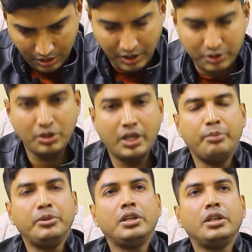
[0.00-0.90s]
আসলে
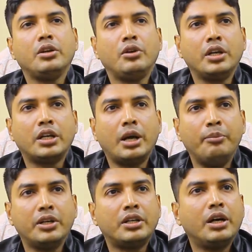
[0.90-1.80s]
আমি অনেক
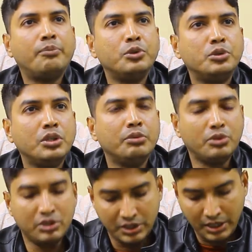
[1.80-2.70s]
আবেগ আপ্লুত হয়ে
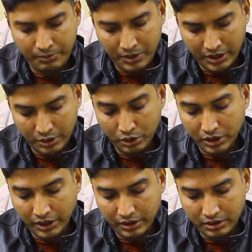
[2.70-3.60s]
পড়েছি আপনার এই
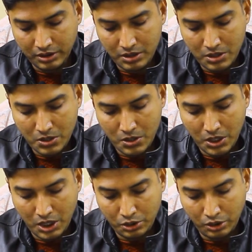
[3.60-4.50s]
কথায়
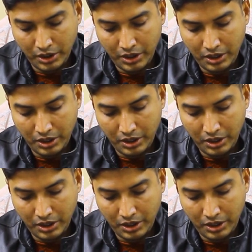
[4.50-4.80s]
আসলে